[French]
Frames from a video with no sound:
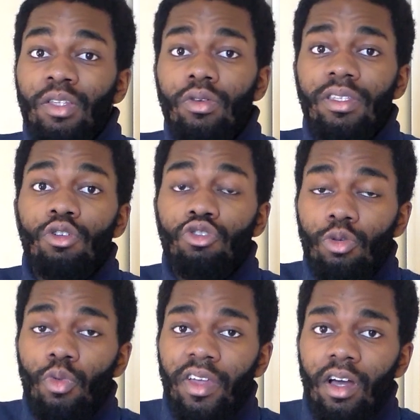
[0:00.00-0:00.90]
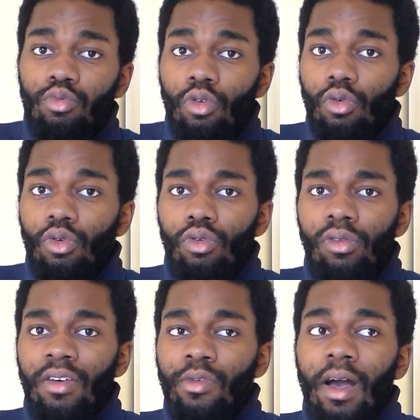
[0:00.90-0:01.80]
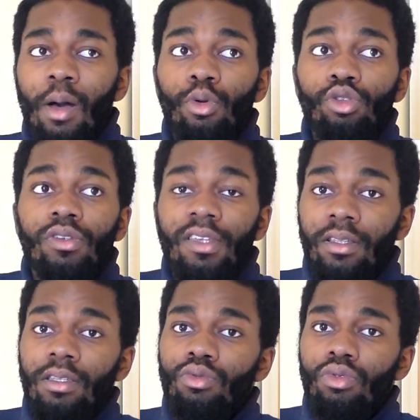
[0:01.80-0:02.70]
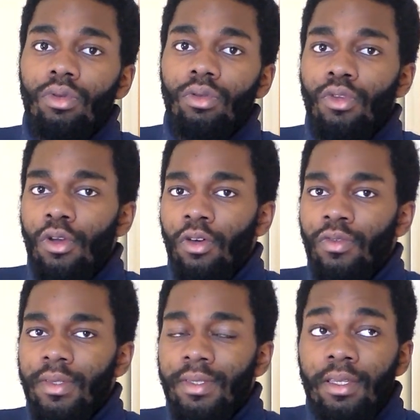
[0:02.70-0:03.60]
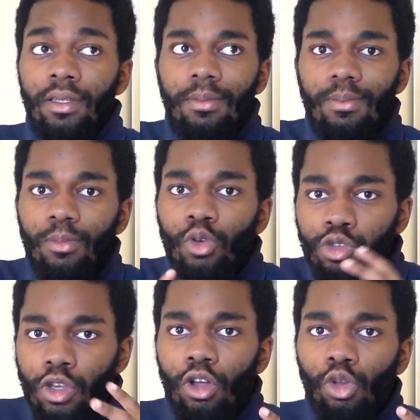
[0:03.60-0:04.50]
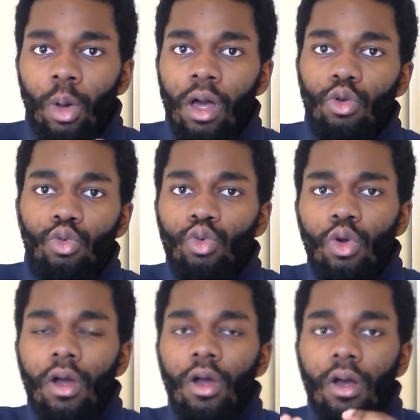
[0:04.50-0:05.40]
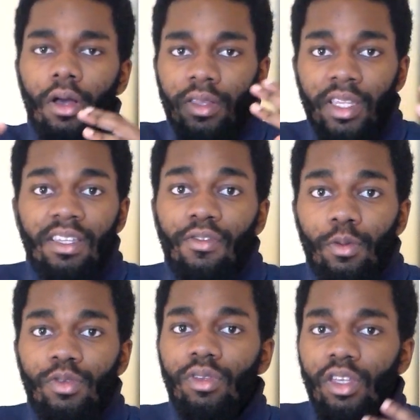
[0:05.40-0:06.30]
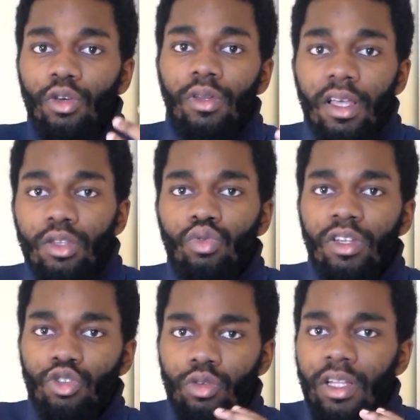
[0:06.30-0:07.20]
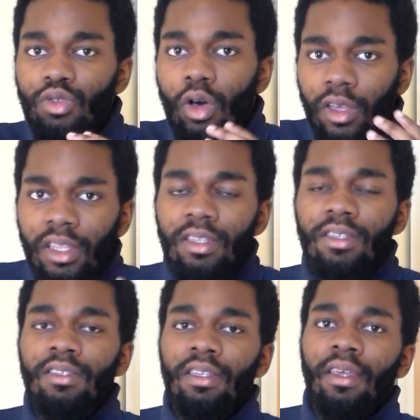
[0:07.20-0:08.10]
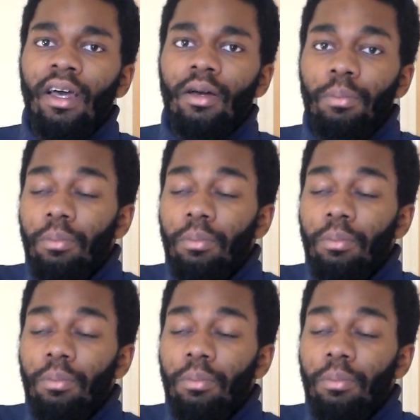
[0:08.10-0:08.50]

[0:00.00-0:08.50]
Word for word: Parce que c'est le seul moyen pour eux d'avoir un peu de certitude dans leur vie. C'est le seul endroit où il y a des informations qu'ils connaissent, où les choses elles sont organisées, etc.